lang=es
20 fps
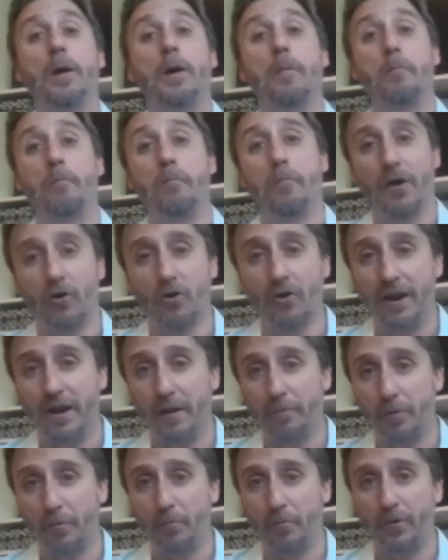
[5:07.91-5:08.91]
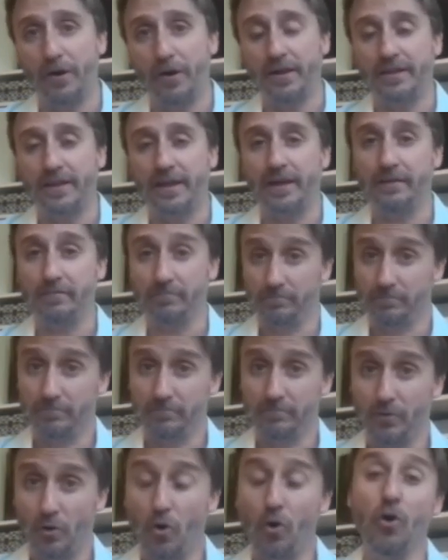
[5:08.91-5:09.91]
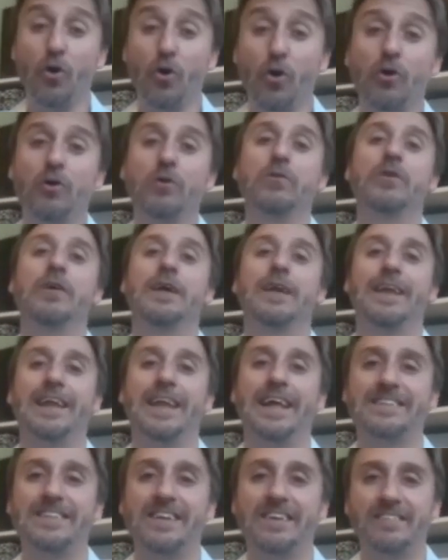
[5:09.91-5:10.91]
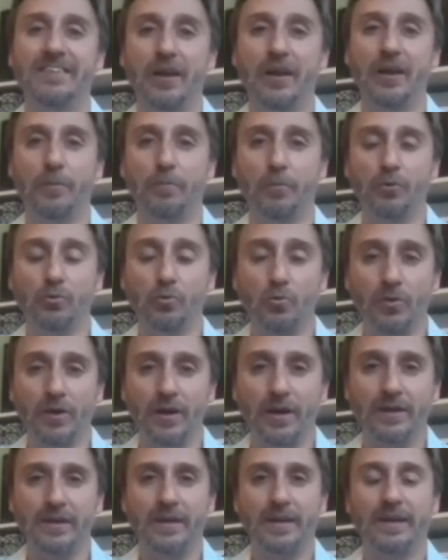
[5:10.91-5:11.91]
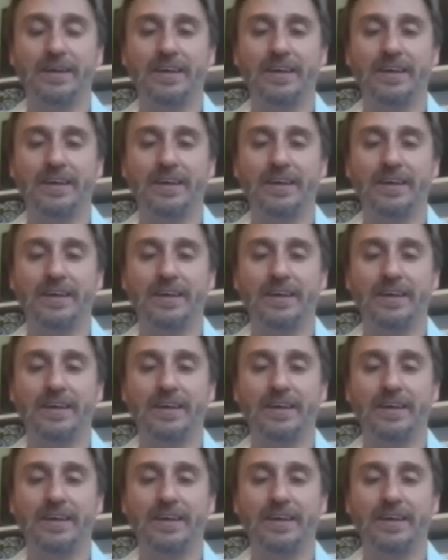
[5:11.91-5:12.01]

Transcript: mejore la propuesta o la tercera postura,